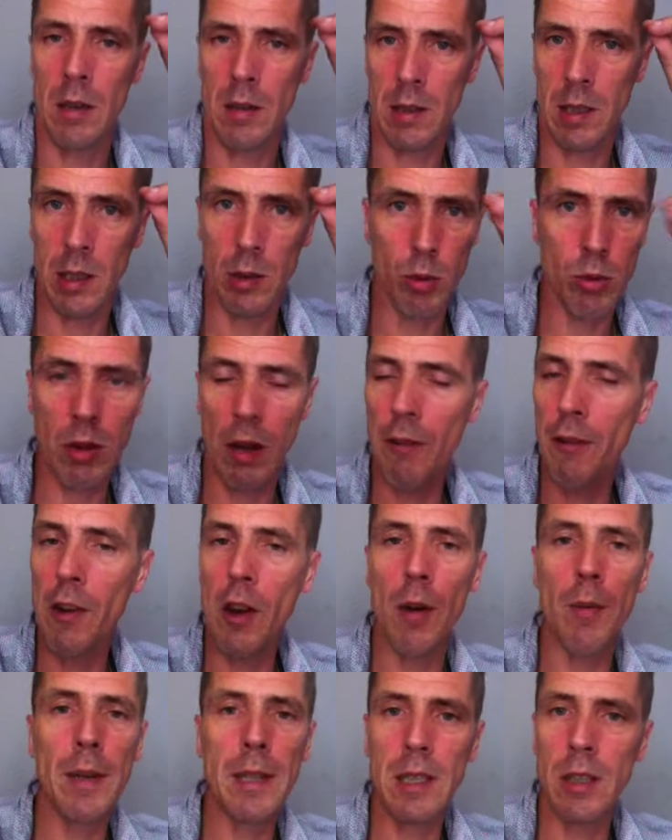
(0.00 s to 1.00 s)
C'est tout à fait
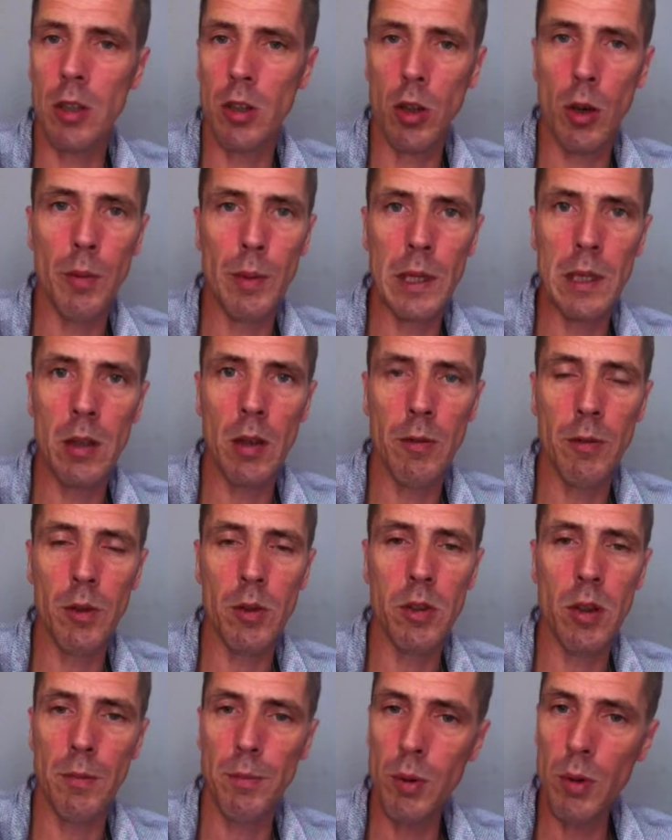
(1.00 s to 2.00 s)
normal si l'entreprise ne
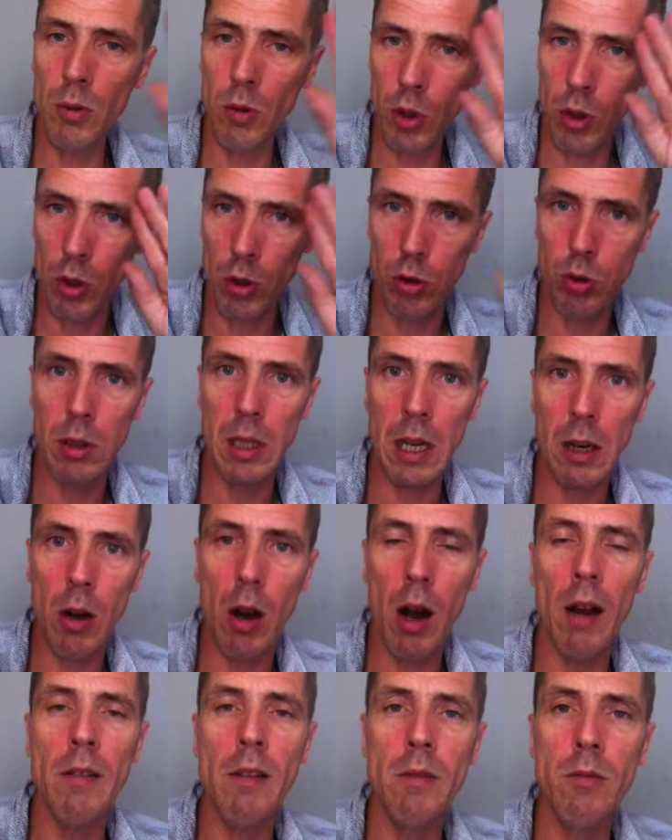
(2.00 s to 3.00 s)
fonctionne plus. Je suis
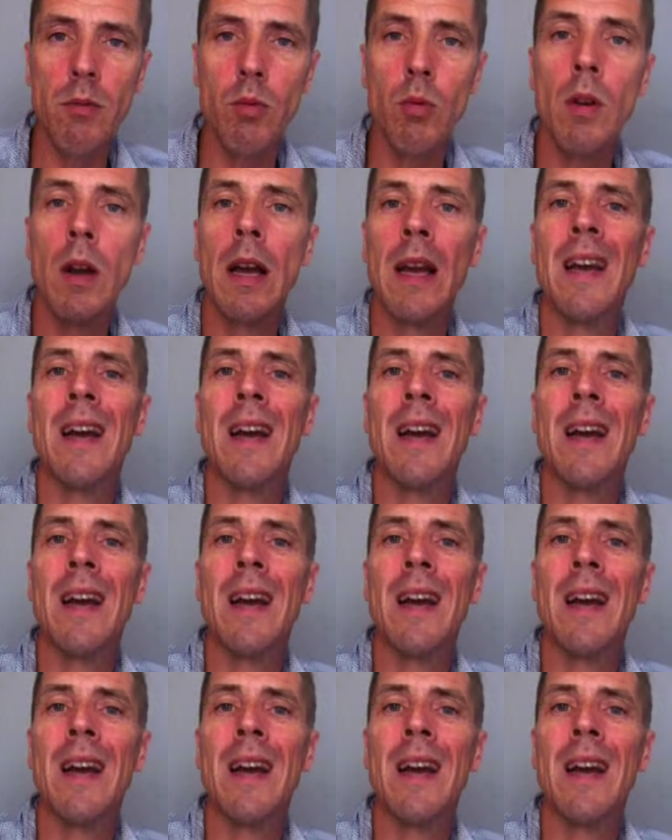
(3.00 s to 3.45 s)
d'accord avec vous.